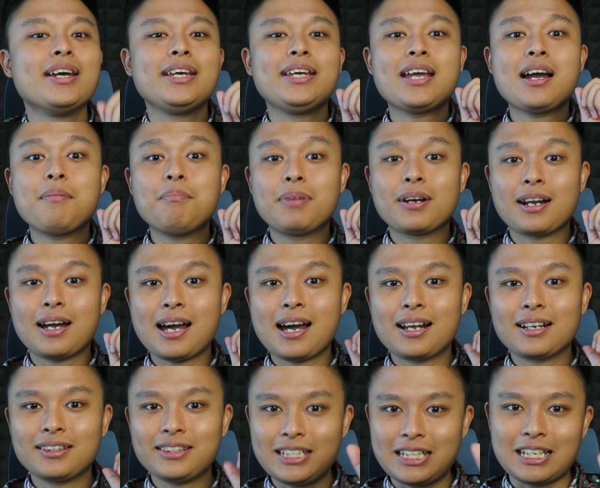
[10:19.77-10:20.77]
yang
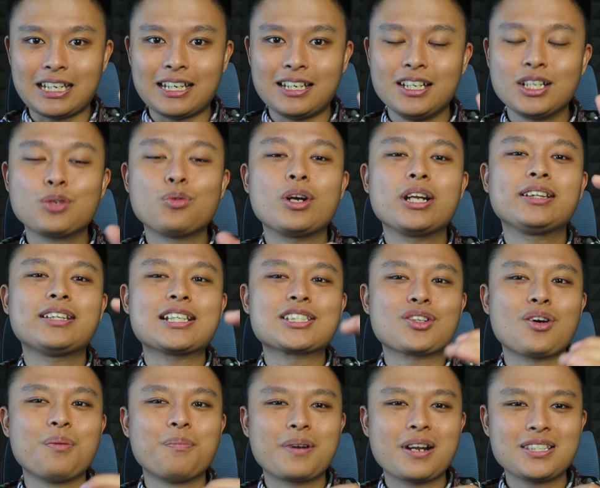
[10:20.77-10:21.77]
berarti kualitas
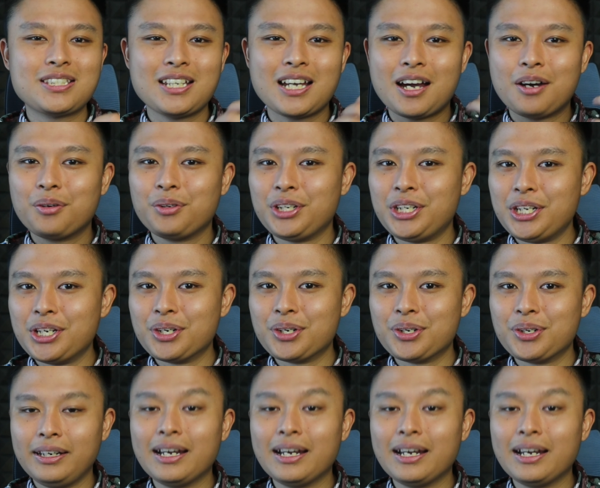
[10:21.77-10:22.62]
kompresi audio